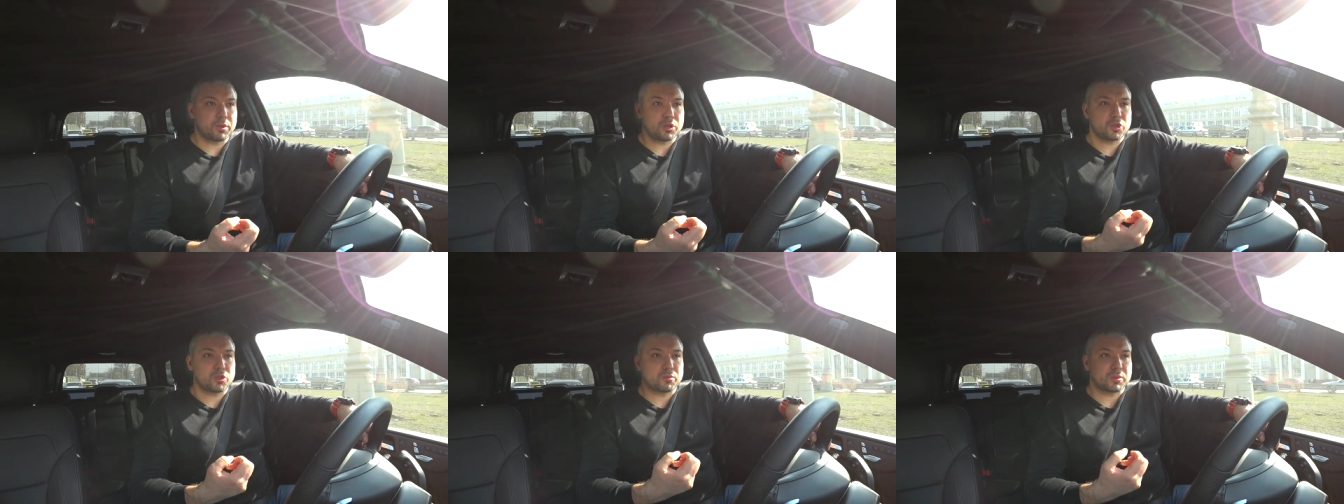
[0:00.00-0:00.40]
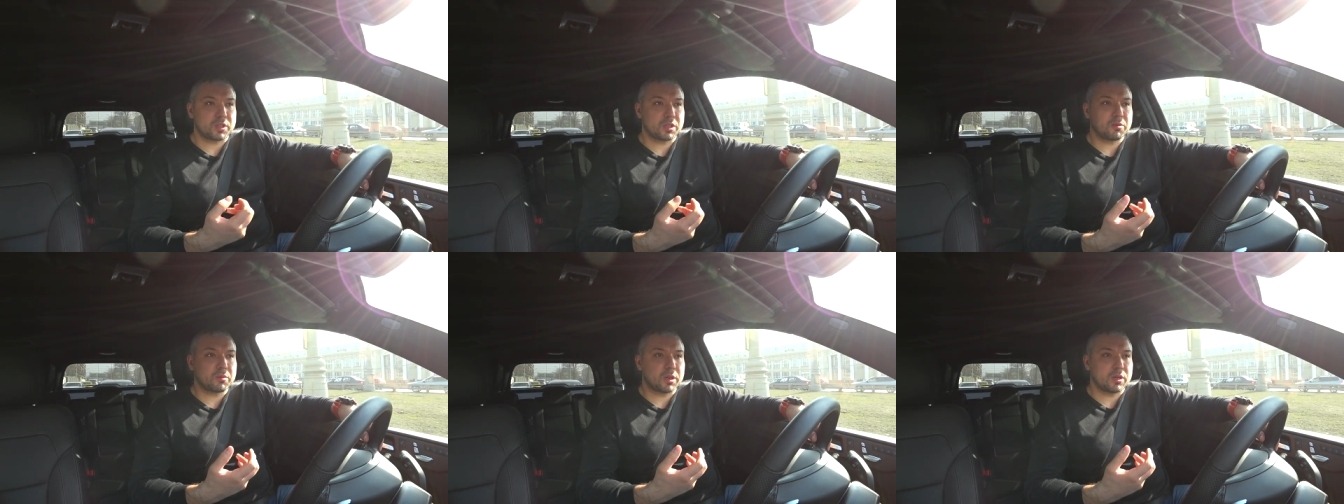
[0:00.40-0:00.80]
причем
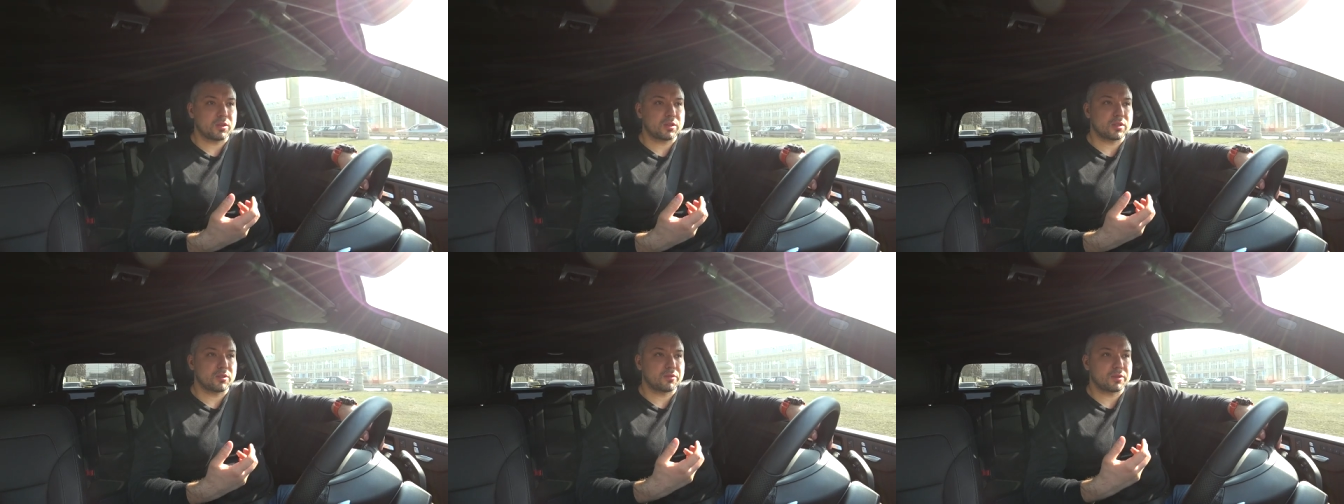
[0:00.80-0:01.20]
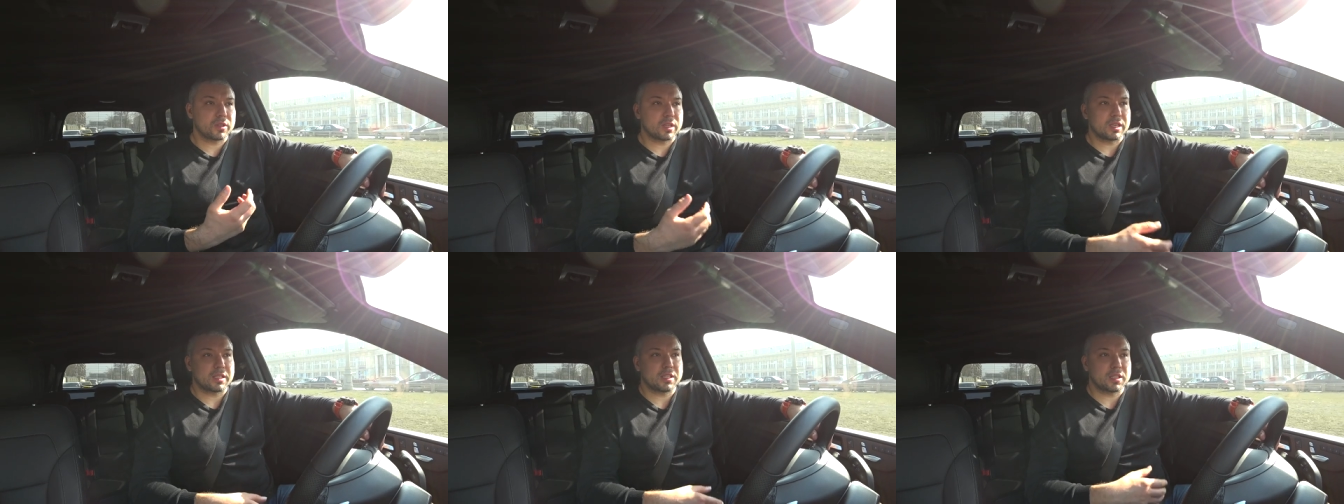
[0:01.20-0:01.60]
занимаются в
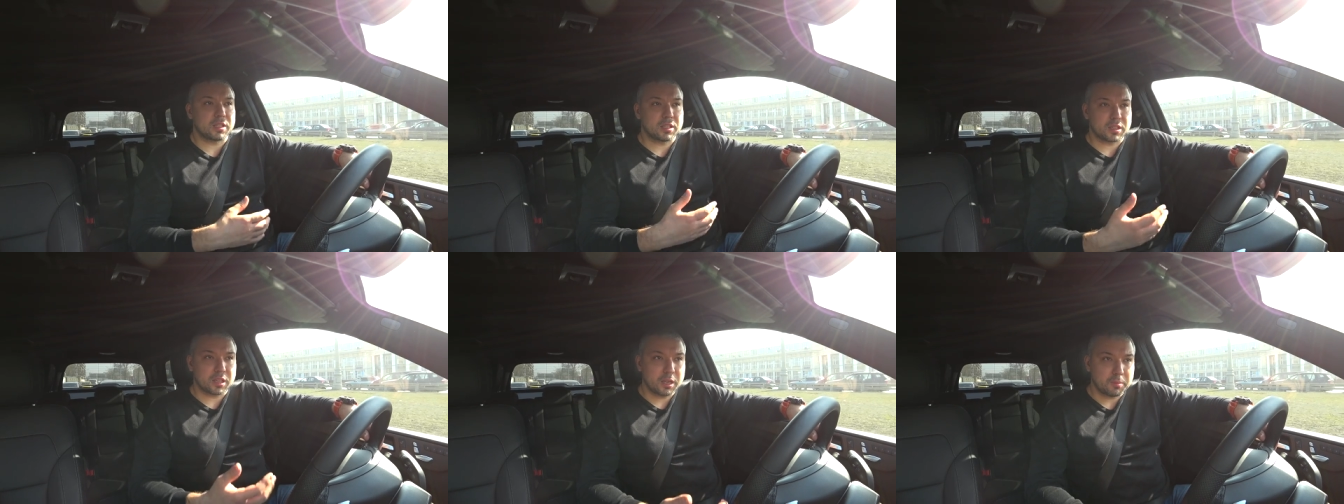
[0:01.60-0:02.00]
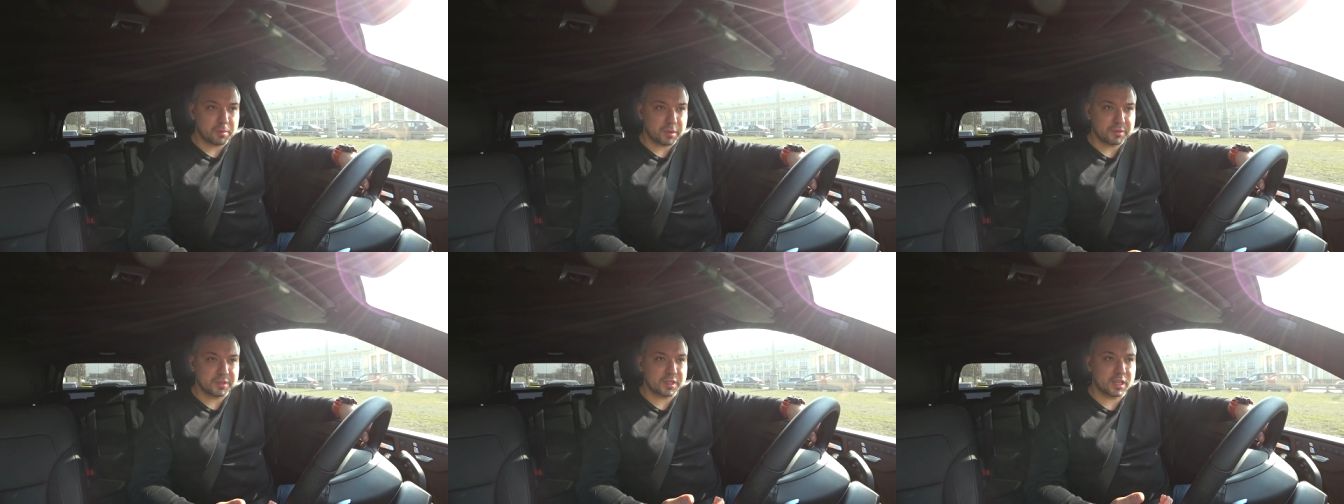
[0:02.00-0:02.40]
классе Т3
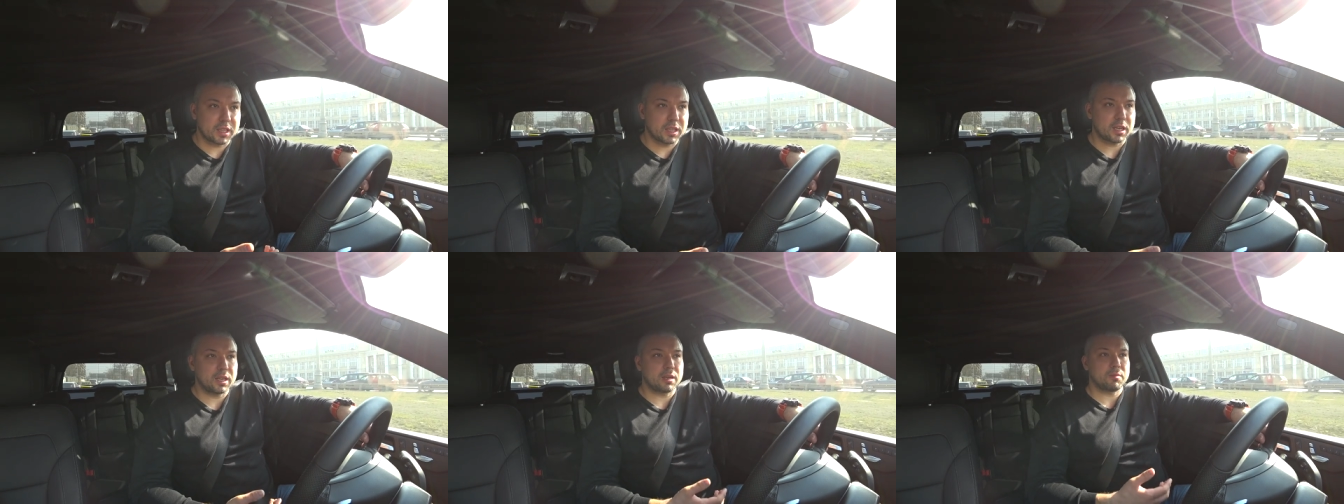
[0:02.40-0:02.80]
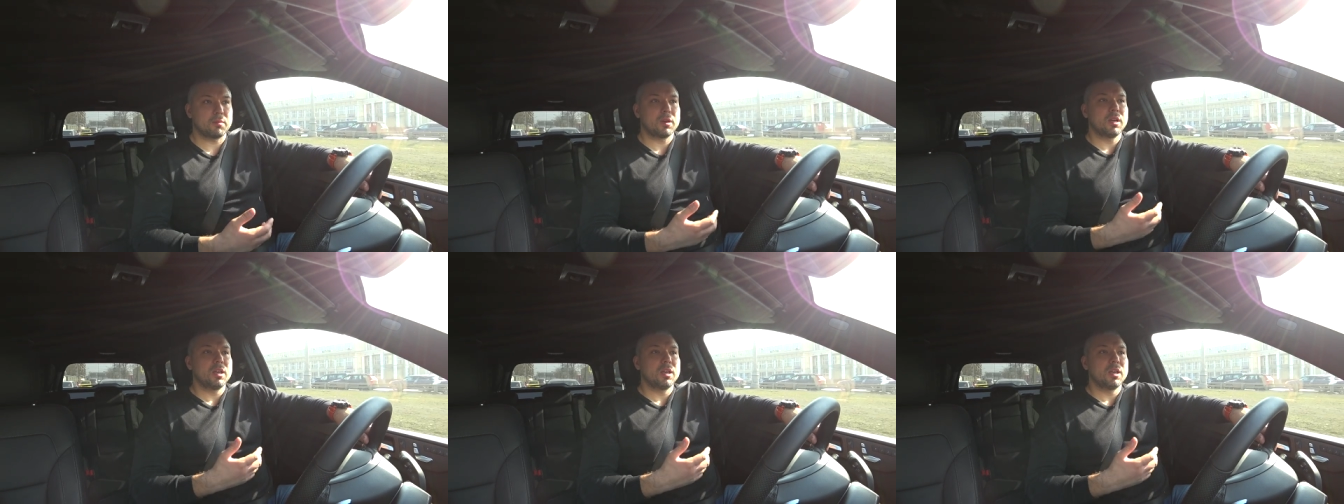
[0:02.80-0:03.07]
профессиональном,